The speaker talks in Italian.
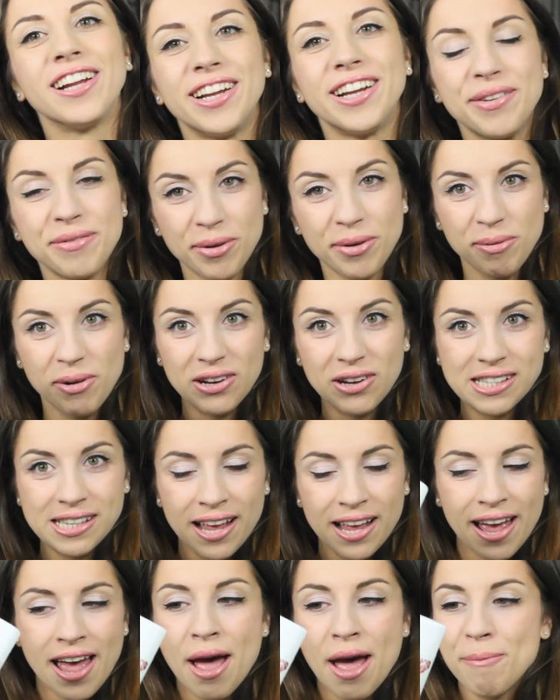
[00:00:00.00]
nell'info box
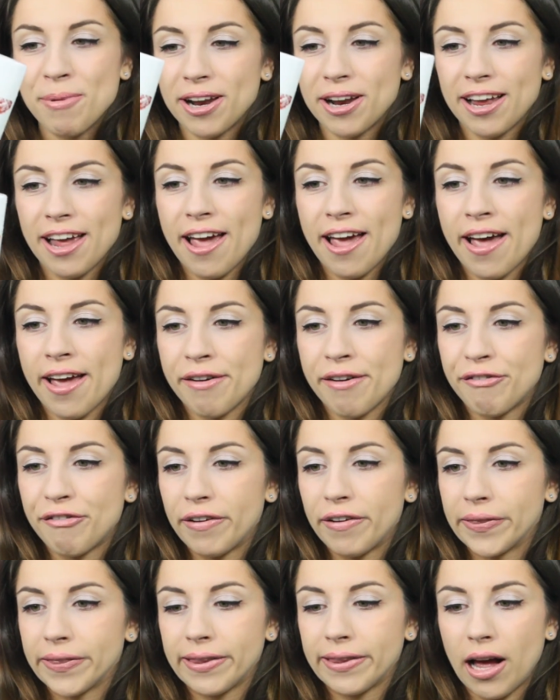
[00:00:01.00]
perché è
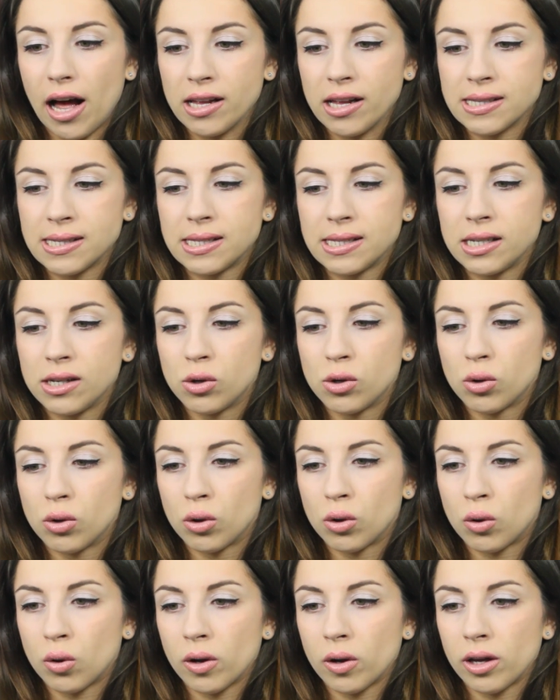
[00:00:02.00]

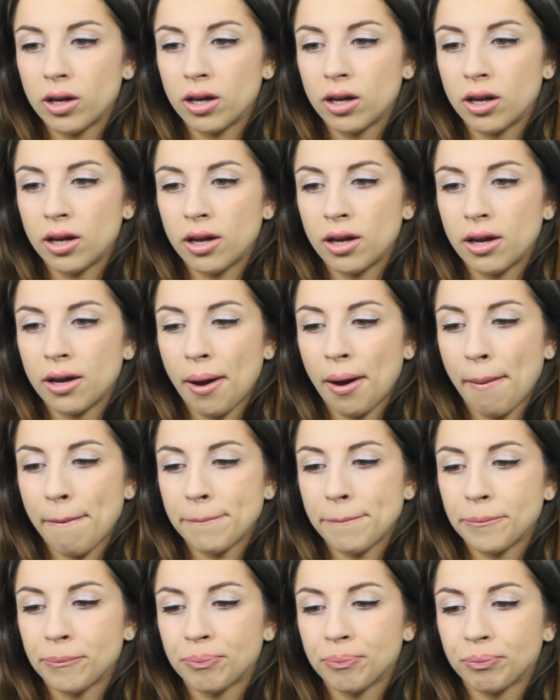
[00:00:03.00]
fantastico e,
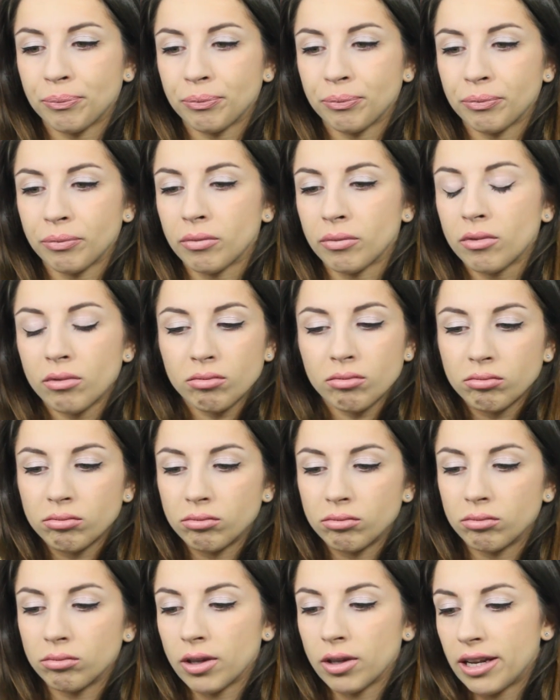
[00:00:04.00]
um,
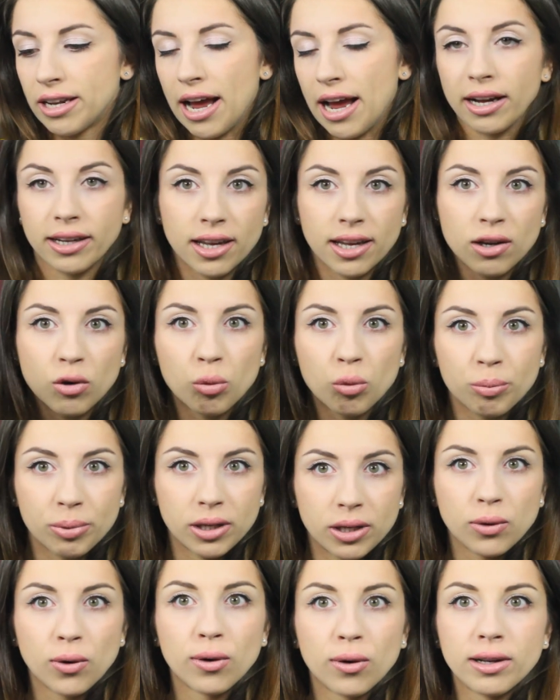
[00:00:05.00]
ed è anche
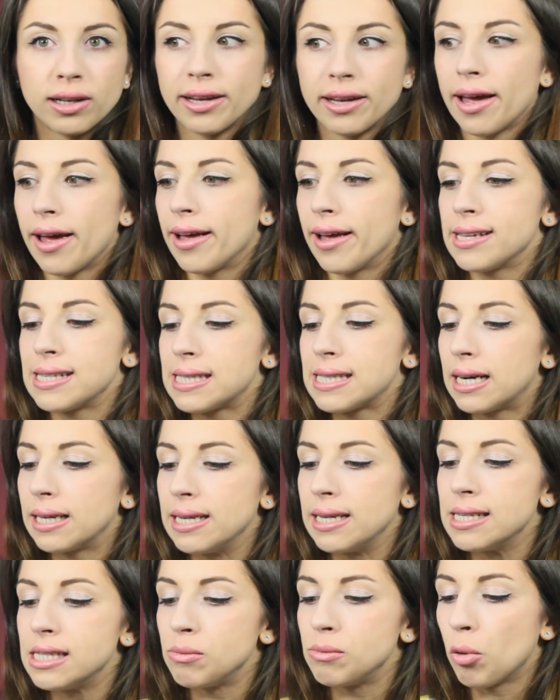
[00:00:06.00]
ecobio, il che è
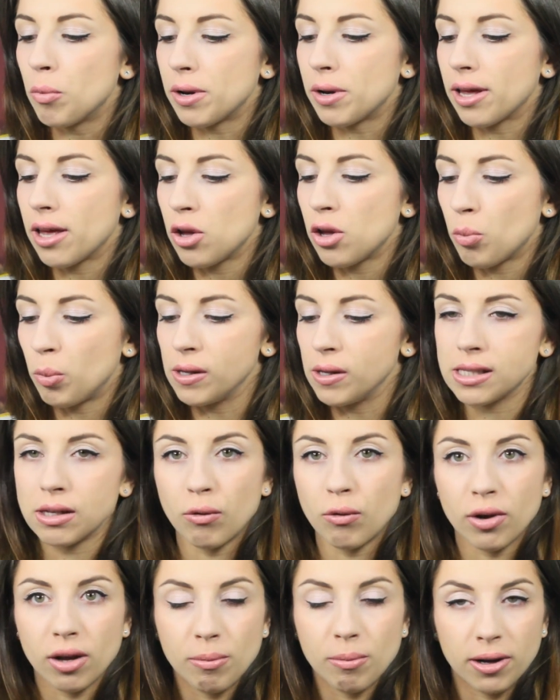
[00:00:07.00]
stranissimo perché io
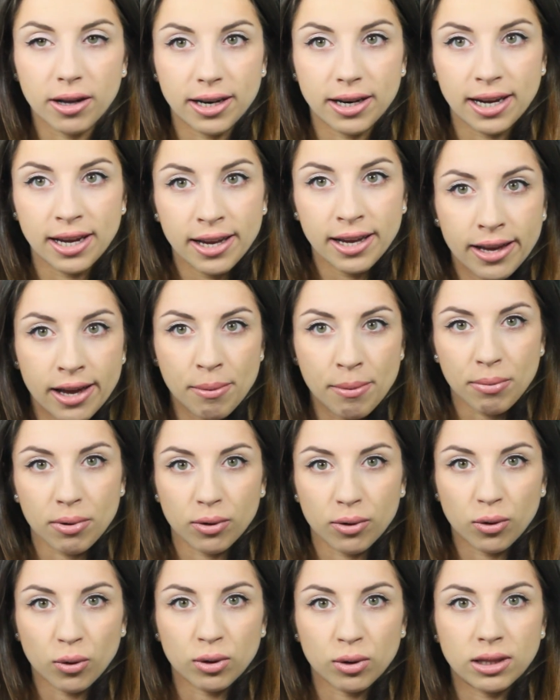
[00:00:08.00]
pensavo che magari
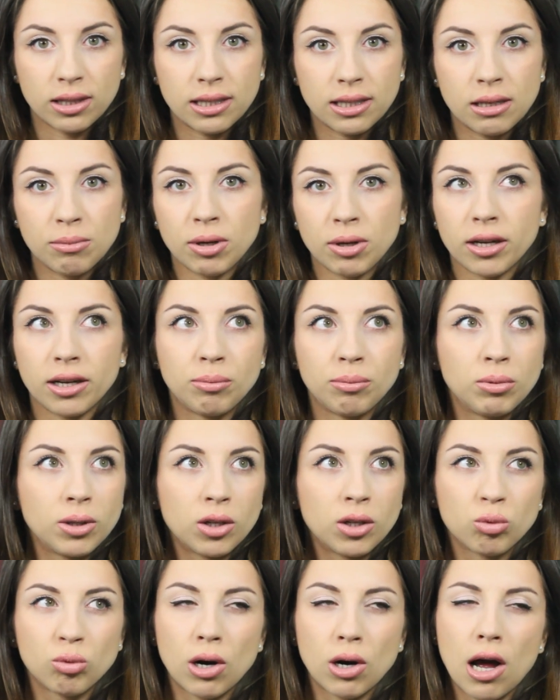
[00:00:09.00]
prodotti magari più
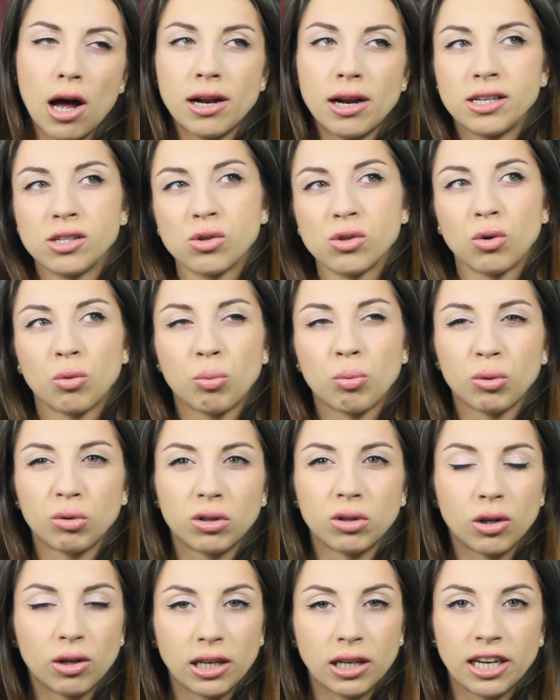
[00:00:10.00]
naturali sono un po'
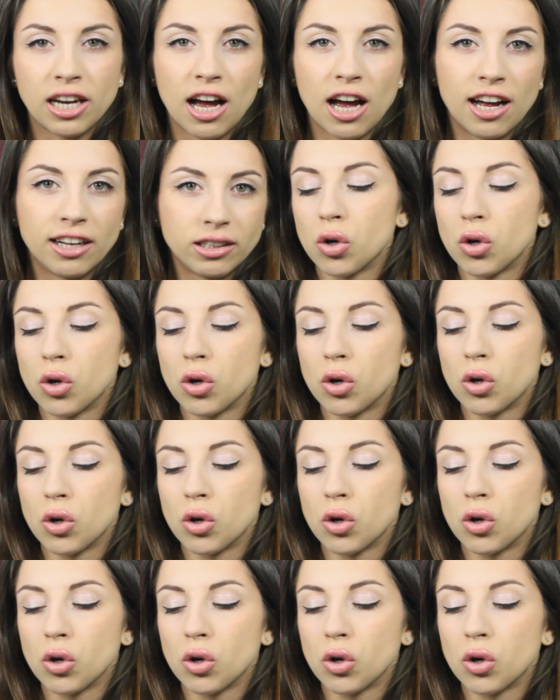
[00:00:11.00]
delicati e non
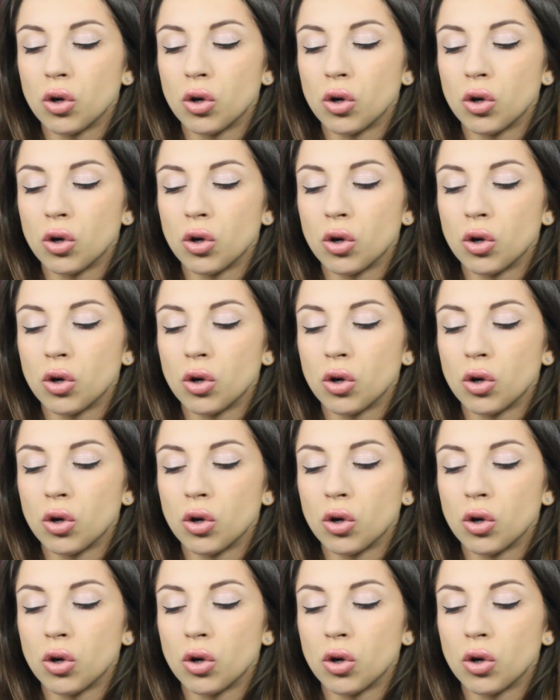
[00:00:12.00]
funzionano, invece